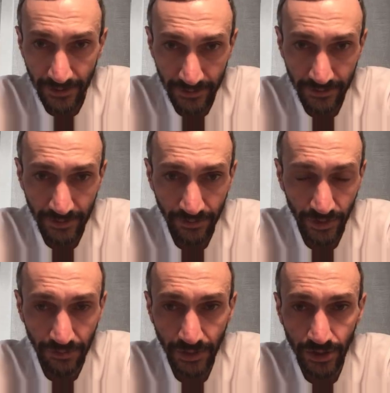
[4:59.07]
ему
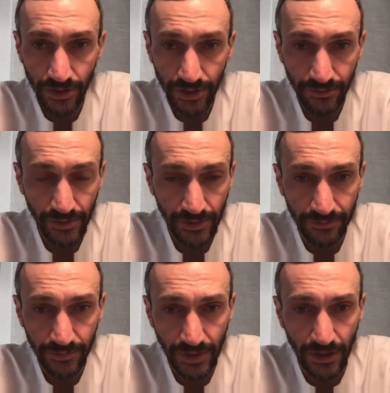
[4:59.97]
там пришлось,
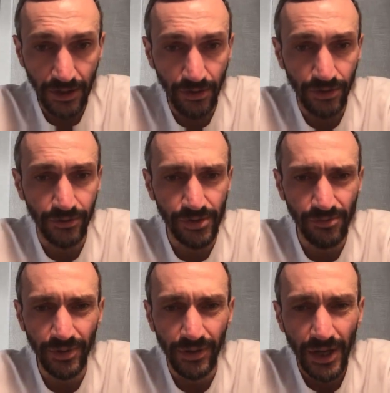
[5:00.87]
там какой-то, в общем,
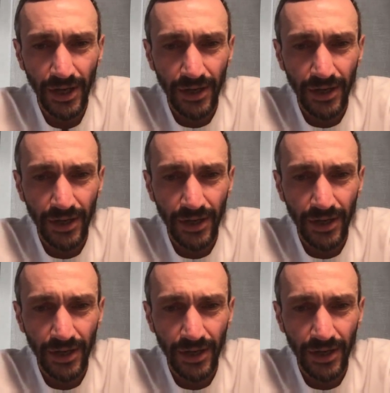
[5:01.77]
был,